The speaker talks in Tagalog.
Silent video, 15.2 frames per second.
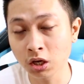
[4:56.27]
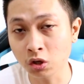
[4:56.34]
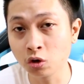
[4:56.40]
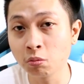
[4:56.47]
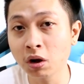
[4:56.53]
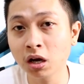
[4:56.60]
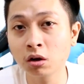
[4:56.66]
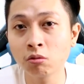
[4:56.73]

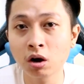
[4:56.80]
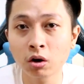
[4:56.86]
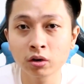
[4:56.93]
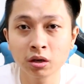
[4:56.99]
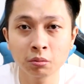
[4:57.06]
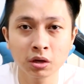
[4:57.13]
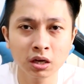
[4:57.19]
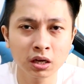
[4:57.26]
gumagawa
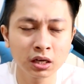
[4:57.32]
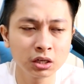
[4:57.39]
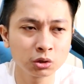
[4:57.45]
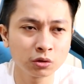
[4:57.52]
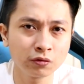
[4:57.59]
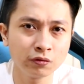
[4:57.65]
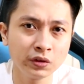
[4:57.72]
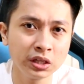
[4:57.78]
ako ng mga
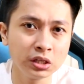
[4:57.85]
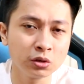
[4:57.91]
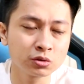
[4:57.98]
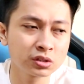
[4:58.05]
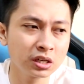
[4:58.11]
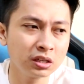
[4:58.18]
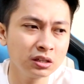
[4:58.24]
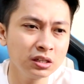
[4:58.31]
ganitong
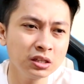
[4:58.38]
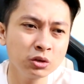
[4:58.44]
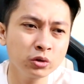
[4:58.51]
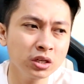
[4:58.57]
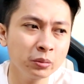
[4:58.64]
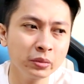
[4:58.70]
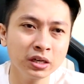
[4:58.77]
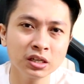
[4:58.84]
videos and hindi
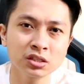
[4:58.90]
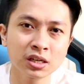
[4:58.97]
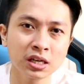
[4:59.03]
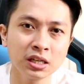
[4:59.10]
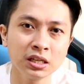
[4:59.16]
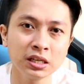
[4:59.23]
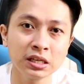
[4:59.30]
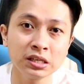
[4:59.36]
ko naman na siya
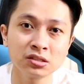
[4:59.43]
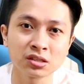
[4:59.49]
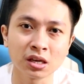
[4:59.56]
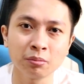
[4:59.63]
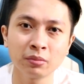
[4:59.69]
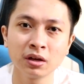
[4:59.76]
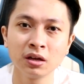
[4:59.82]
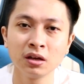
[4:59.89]

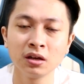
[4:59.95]
iniisip